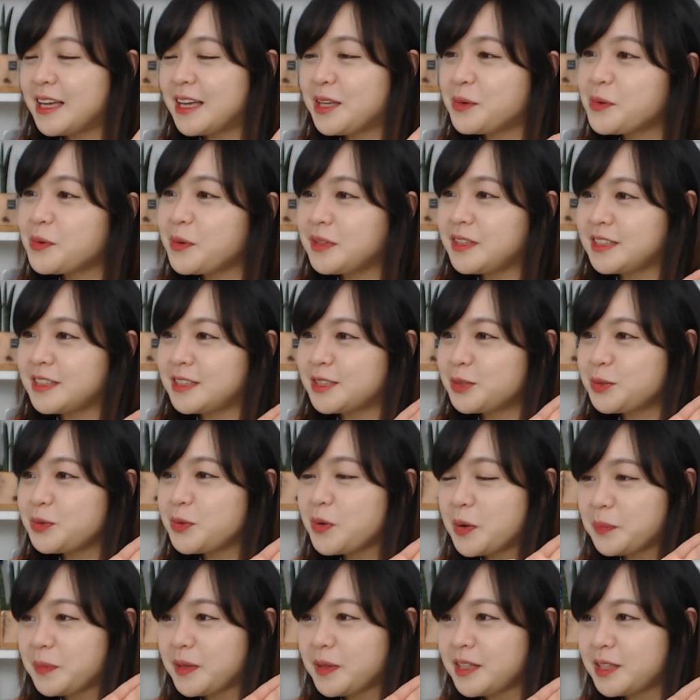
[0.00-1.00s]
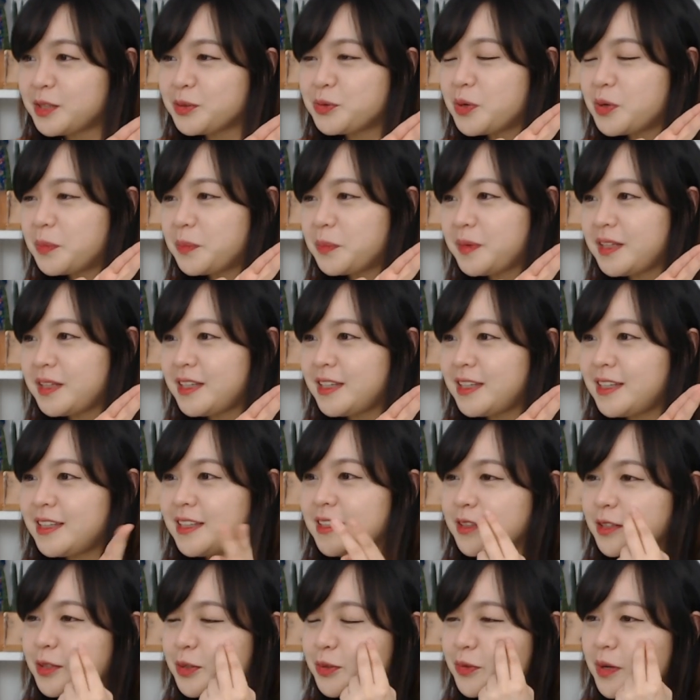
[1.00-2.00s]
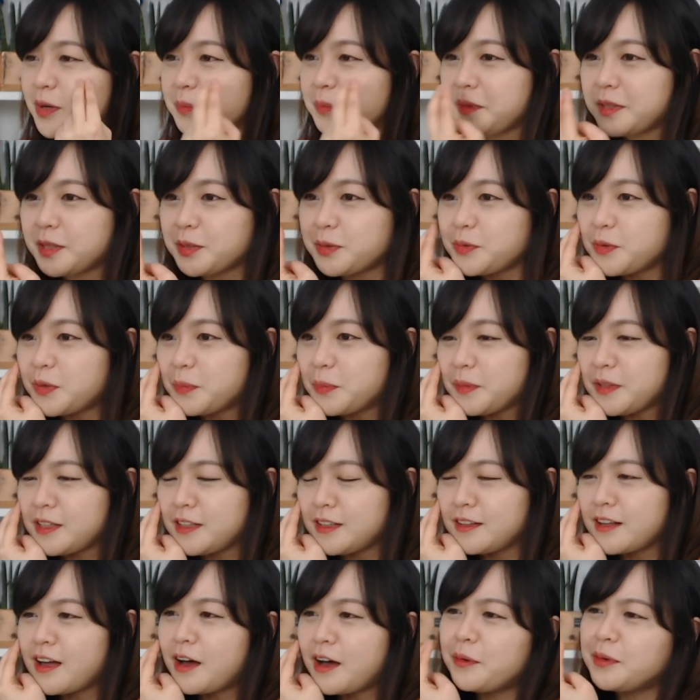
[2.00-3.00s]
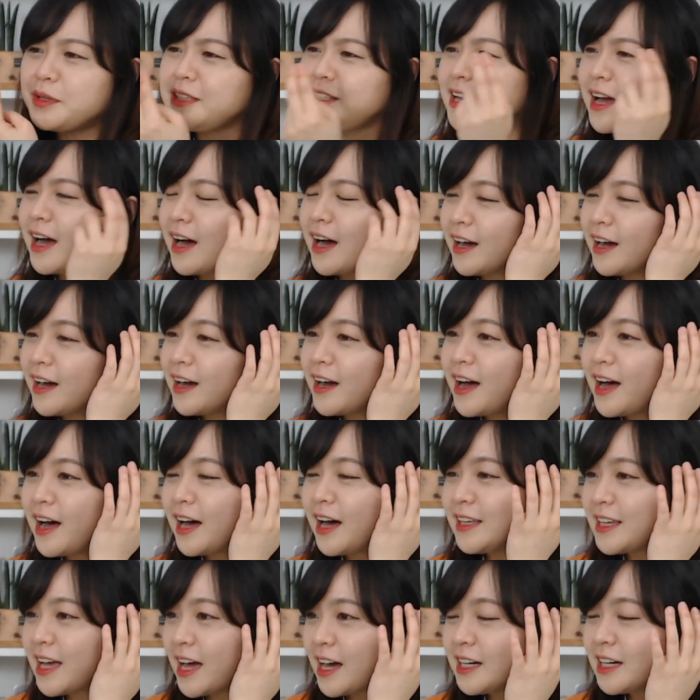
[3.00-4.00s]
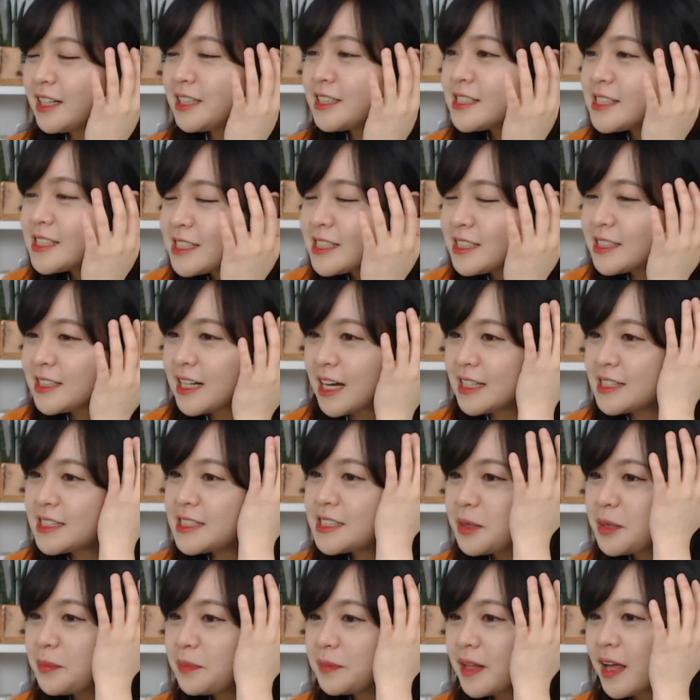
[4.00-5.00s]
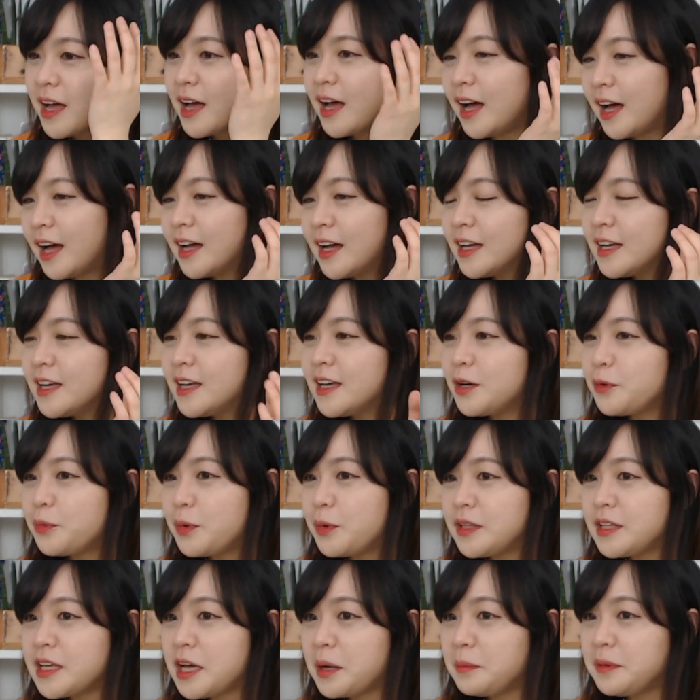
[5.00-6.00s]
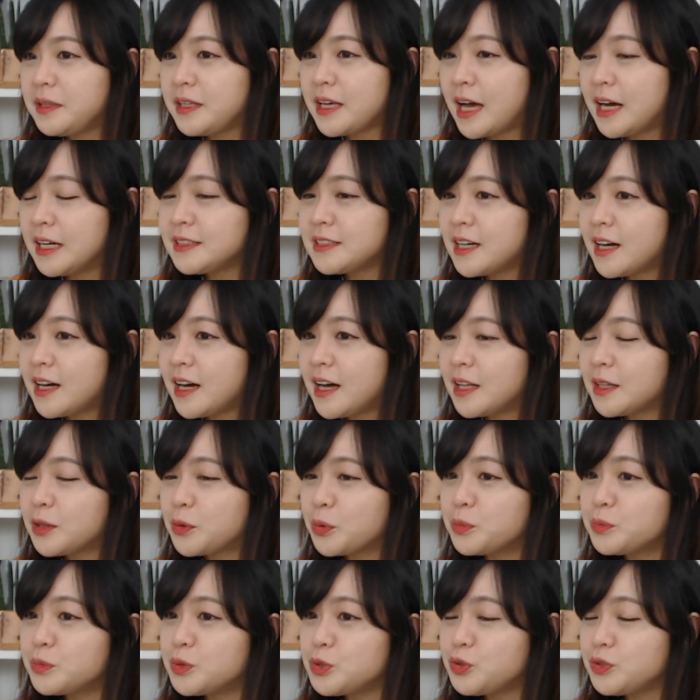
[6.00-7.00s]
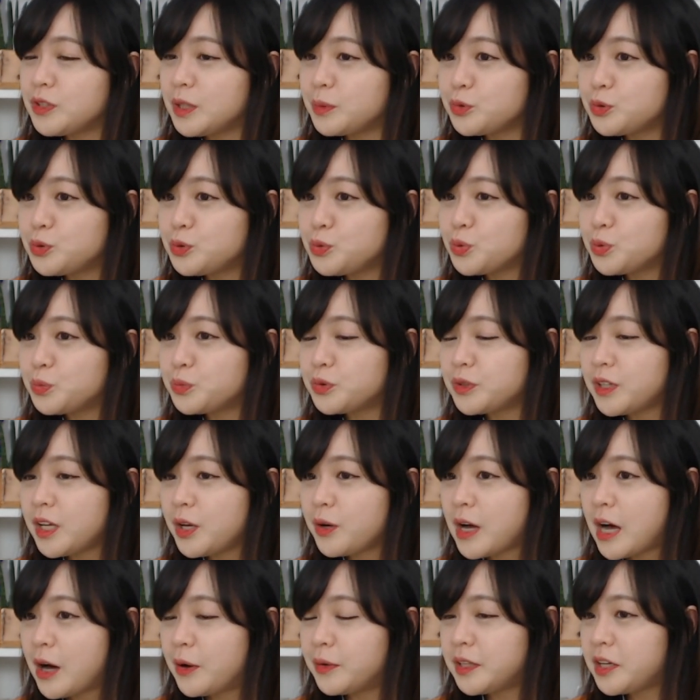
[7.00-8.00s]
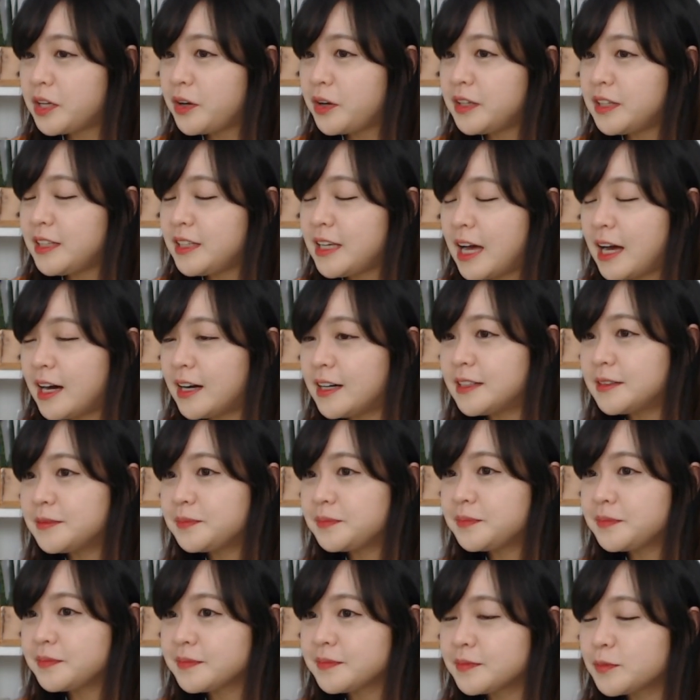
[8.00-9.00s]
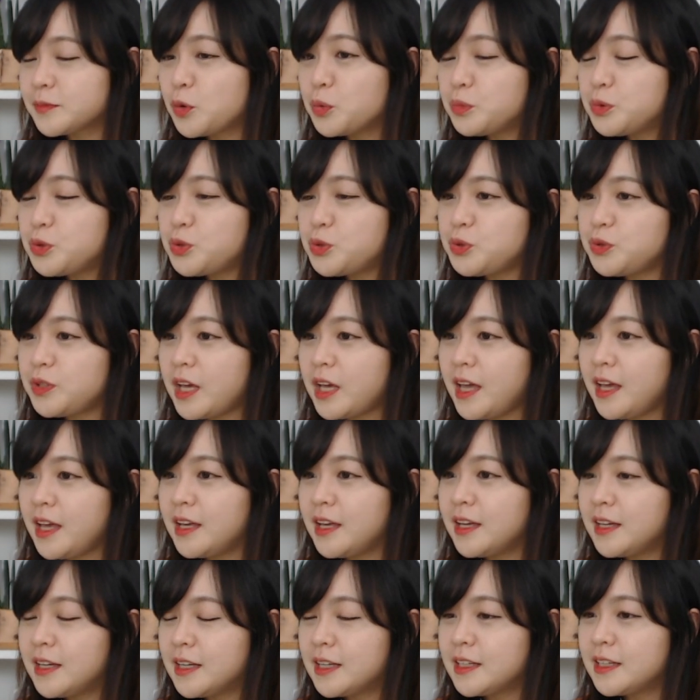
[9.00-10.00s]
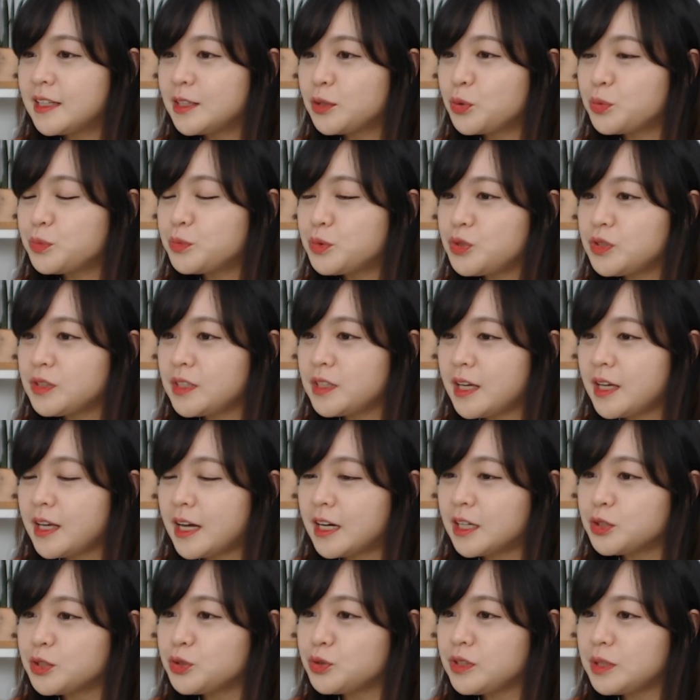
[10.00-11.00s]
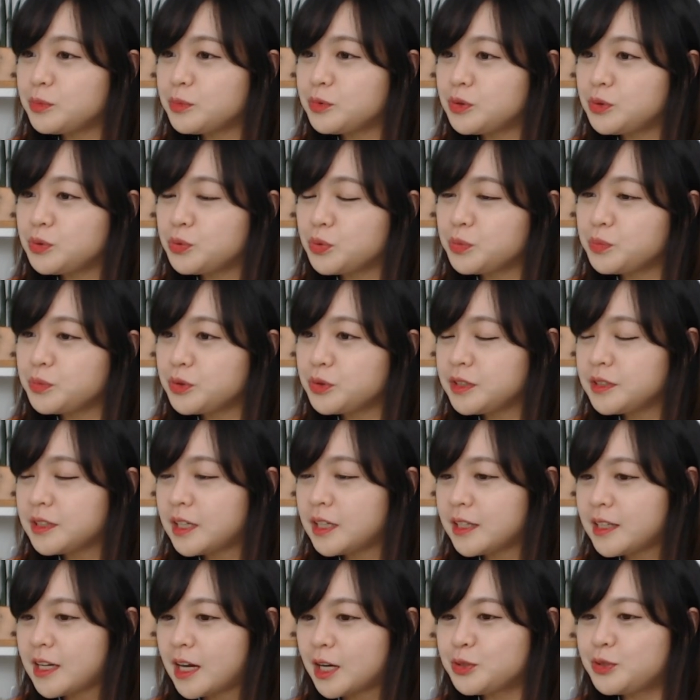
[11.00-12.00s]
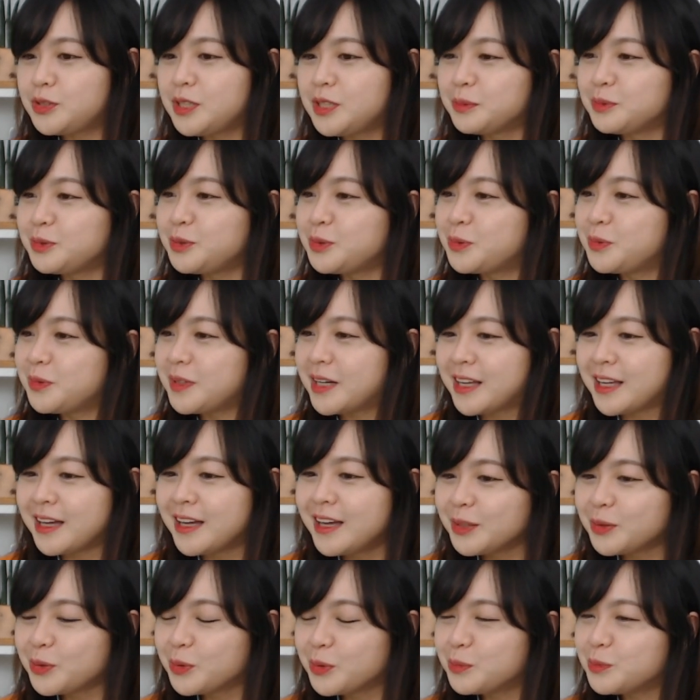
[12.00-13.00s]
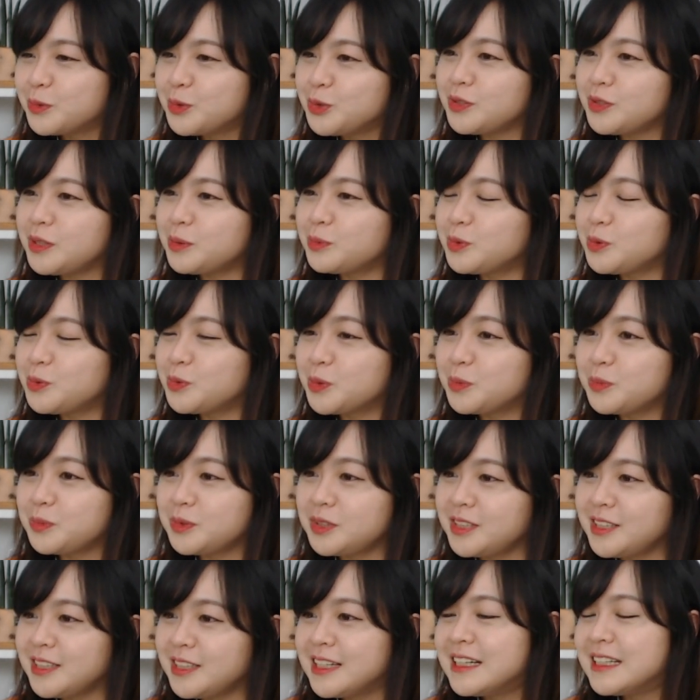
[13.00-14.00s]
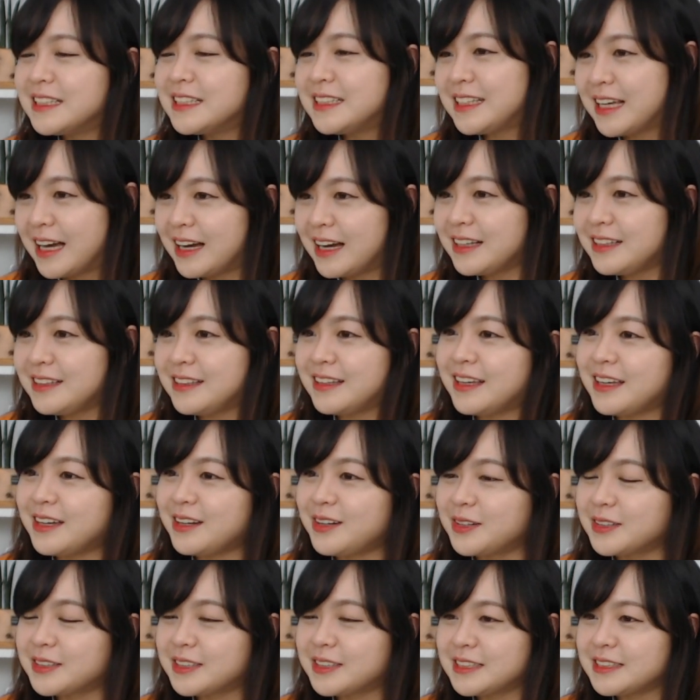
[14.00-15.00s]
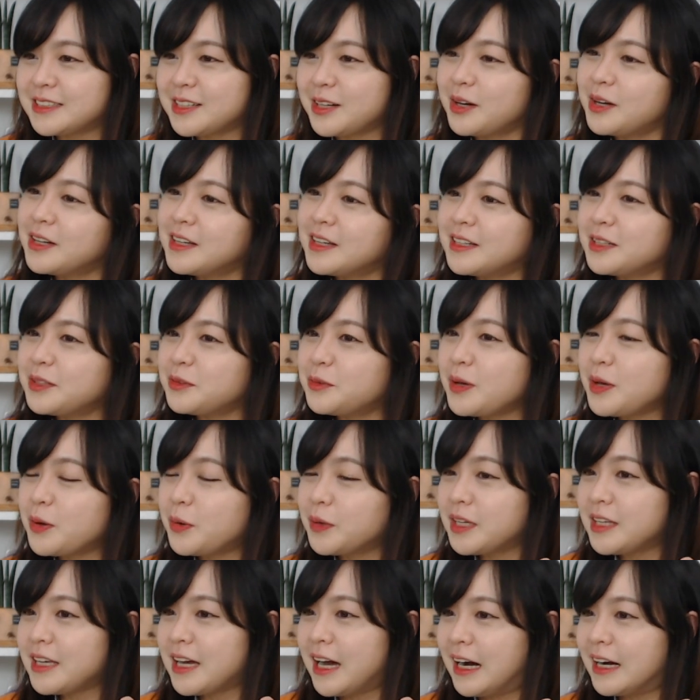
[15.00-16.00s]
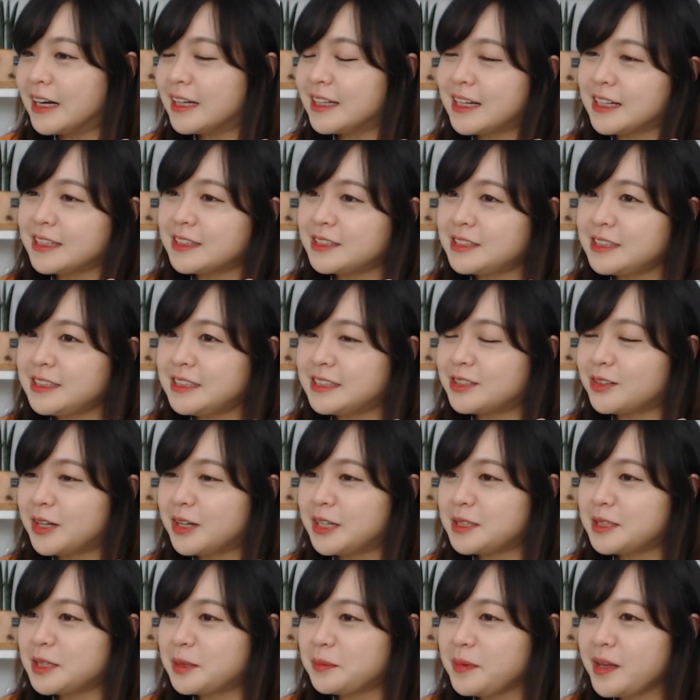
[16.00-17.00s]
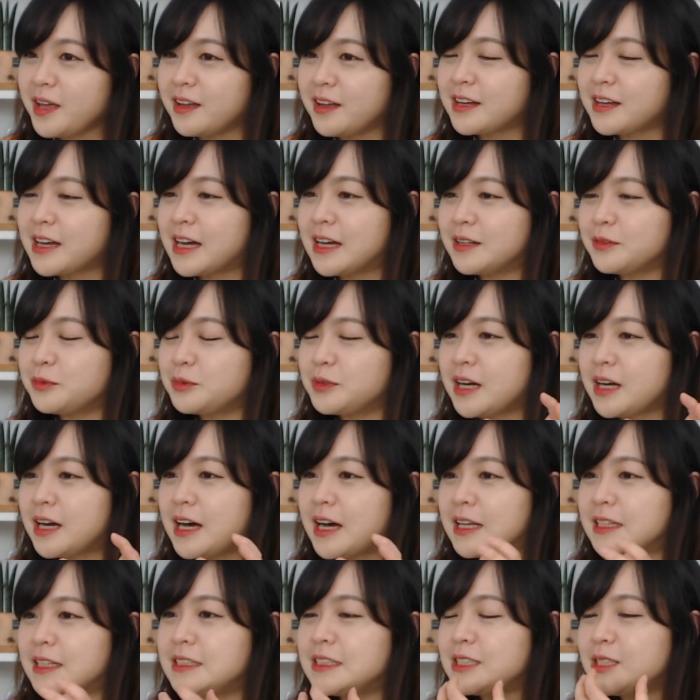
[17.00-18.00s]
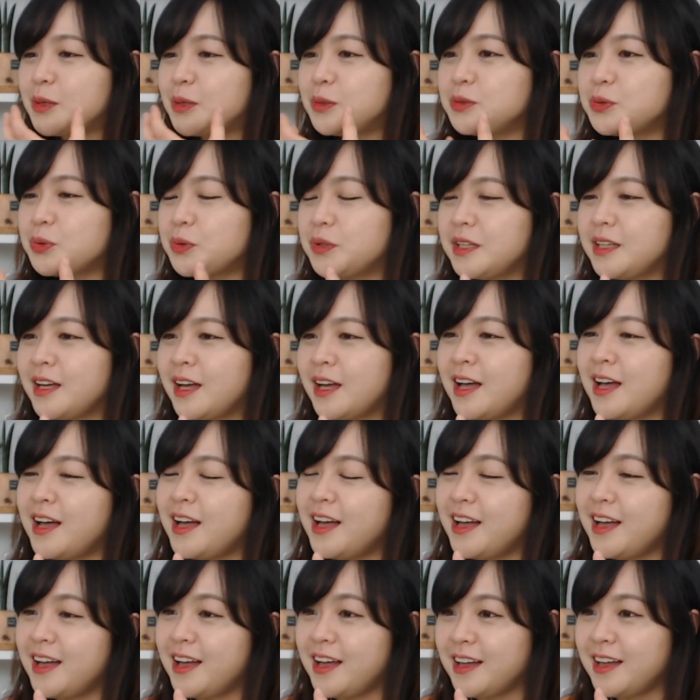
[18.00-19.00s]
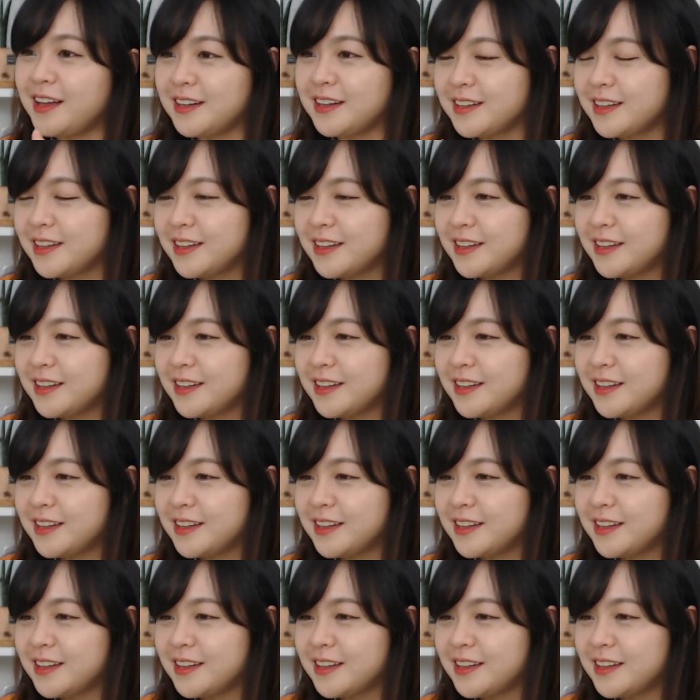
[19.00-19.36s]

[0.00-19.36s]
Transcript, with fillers: 요거는 꾸어민, 꾸어민, 꾸어민, 꾸어민. 허양아, 양실 간지럽다. 왜냐하면 양자가 동물 중에 무슨 동물이에요? 가운데 껴있는 양. 동물 중에 동물 중에 양 중에 무슨 동물? 아, 양 중에 무슨 동물이 아 동물 중에 무슨 동물? 양이에요. 그래서 왜 여기 양이 들어있냐면 가, 우리가 간지러운 소리 양